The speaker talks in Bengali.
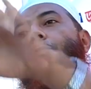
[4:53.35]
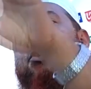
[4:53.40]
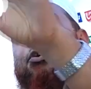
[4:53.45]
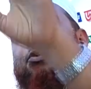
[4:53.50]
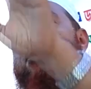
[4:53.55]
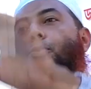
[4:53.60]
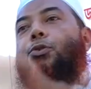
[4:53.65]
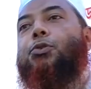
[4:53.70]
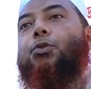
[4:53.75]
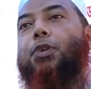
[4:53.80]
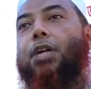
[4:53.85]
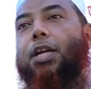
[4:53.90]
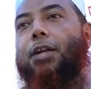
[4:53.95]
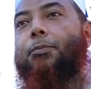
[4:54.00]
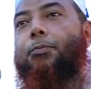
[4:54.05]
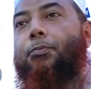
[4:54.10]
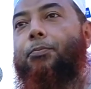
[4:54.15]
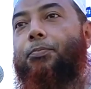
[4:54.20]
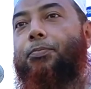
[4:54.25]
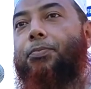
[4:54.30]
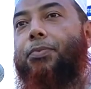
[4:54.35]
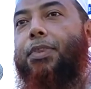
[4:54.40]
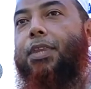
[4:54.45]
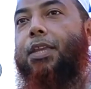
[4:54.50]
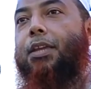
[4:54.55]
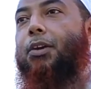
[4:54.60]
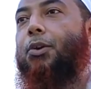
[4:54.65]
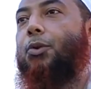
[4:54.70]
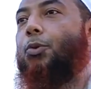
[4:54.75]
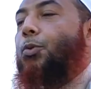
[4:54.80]
বড় হুজুর
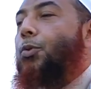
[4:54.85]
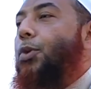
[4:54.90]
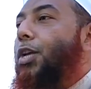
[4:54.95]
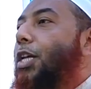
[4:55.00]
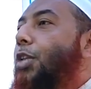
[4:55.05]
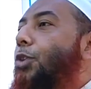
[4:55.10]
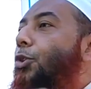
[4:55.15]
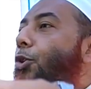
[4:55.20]
উনি